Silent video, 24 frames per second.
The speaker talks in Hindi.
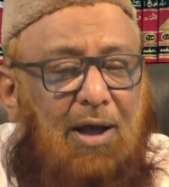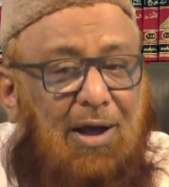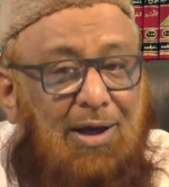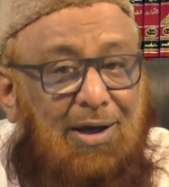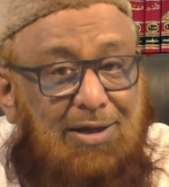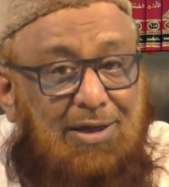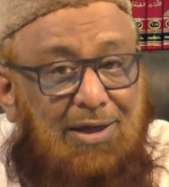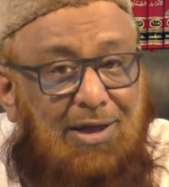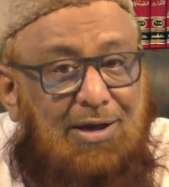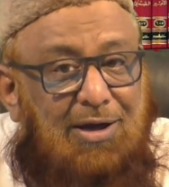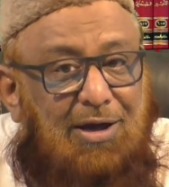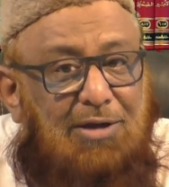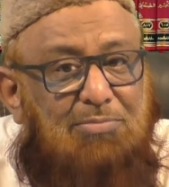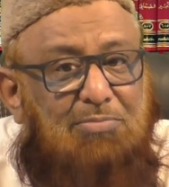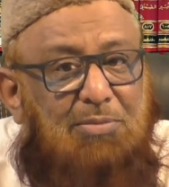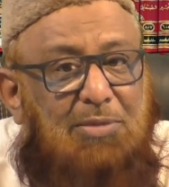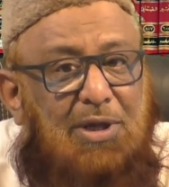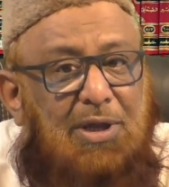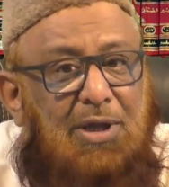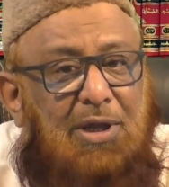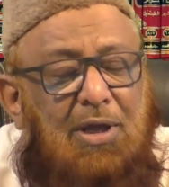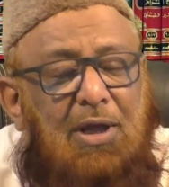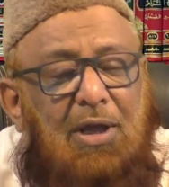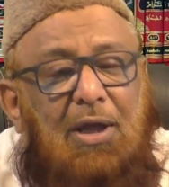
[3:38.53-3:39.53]
हकीकत
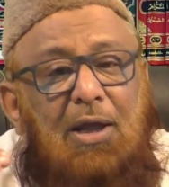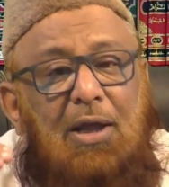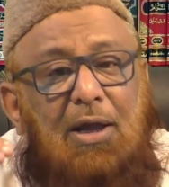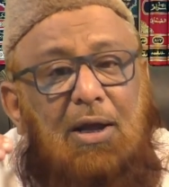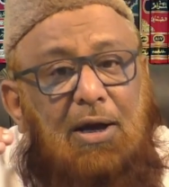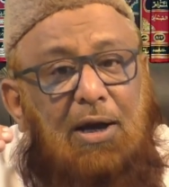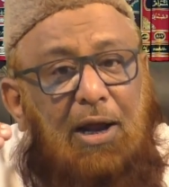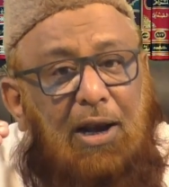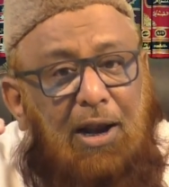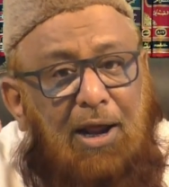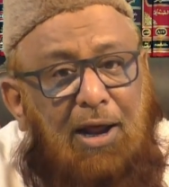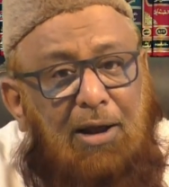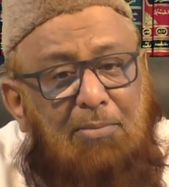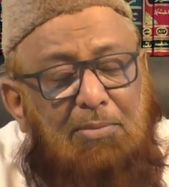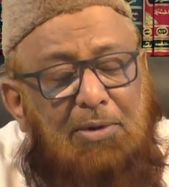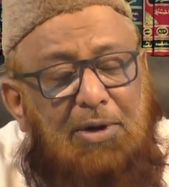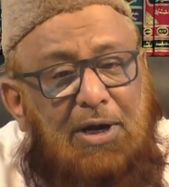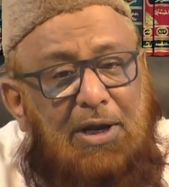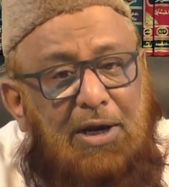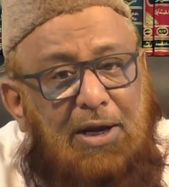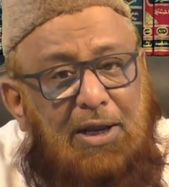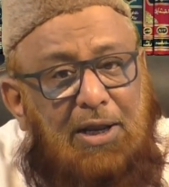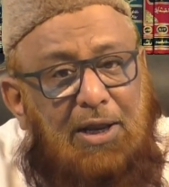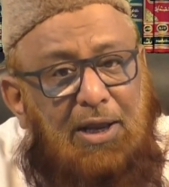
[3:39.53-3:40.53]
में कलाम
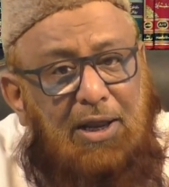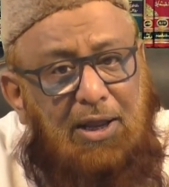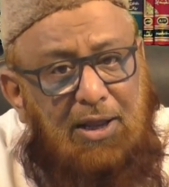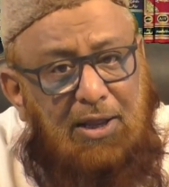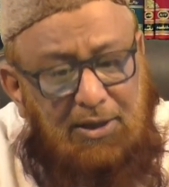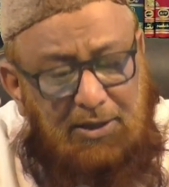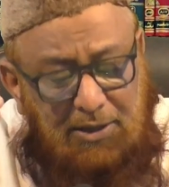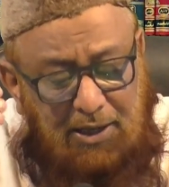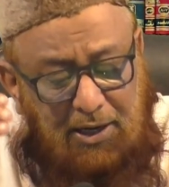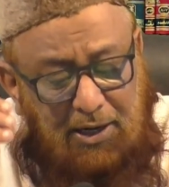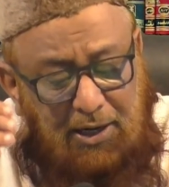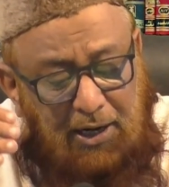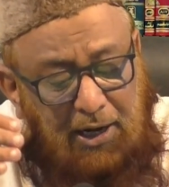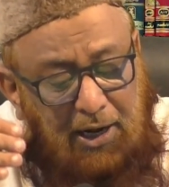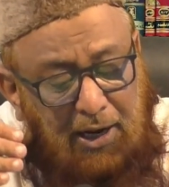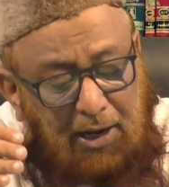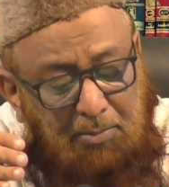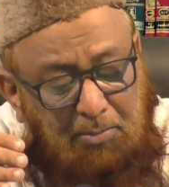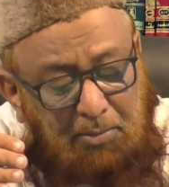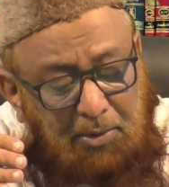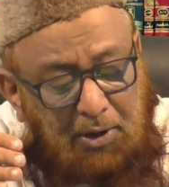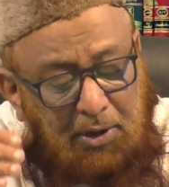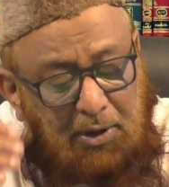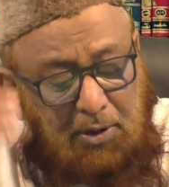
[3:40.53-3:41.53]
करके ये
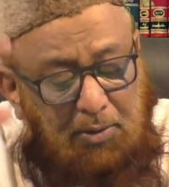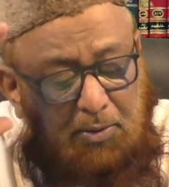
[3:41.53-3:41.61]
कलाम